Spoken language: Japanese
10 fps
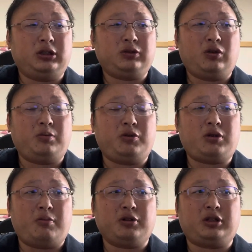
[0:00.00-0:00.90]
うん、と
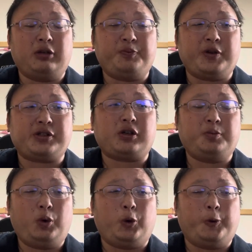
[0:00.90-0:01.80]
僕は思ってるんですけど
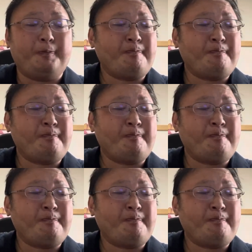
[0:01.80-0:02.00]
も、